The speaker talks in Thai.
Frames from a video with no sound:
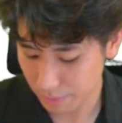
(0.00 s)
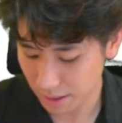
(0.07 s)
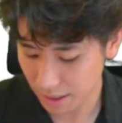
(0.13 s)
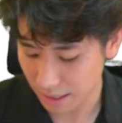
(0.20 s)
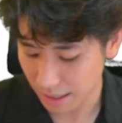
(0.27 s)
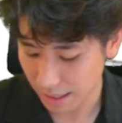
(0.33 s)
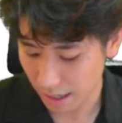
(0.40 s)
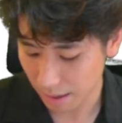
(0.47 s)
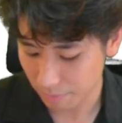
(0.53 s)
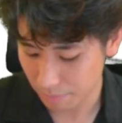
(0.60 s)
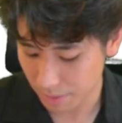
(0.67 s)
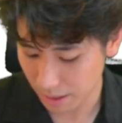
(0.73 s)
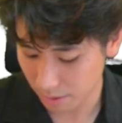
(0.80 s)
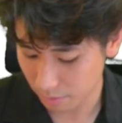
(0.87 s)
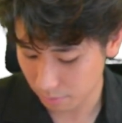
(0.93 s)
อันนี้พี่เขียน
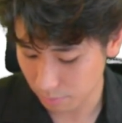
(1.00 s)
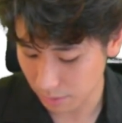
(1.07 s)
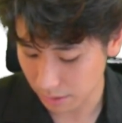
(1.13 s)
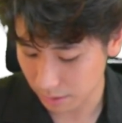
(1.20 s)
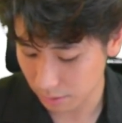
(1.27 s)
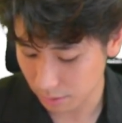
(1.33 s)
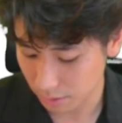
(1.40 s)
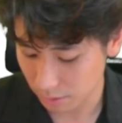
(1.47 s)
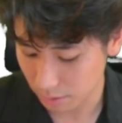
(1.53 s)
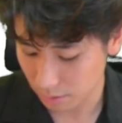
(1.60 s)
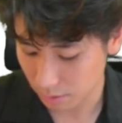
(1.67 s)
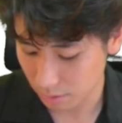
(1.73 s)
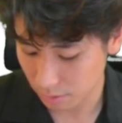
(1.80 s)
ให้อย่างพี่โอเคค่ะ